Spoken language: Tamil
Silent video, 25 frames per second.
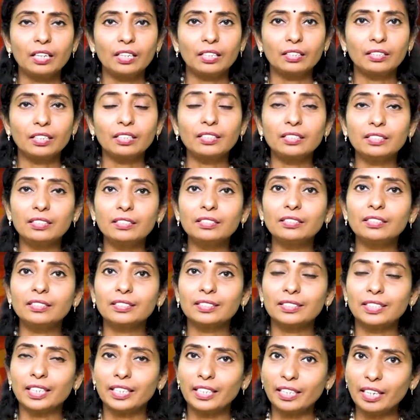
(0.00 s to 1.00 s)
அதாவது
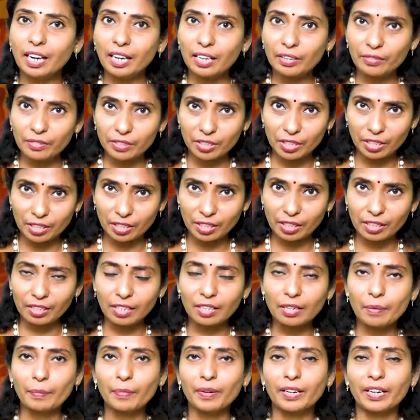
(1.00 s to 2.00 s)
சரியான விஷயங்களை
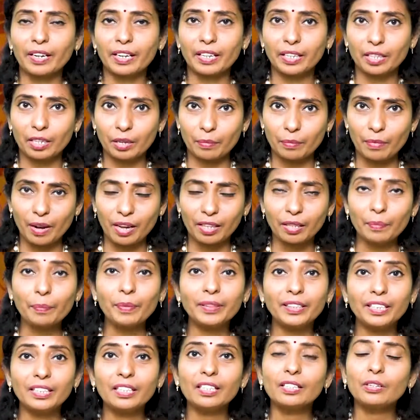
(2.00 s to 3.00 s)
தான் நம்ம நினைக்கிறோமா அதை
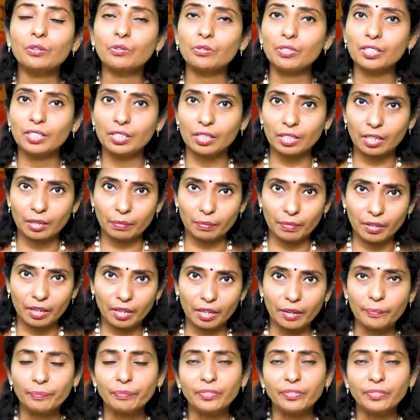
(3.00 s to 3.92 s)
பற்றி தான் யோசிக்கிறோமா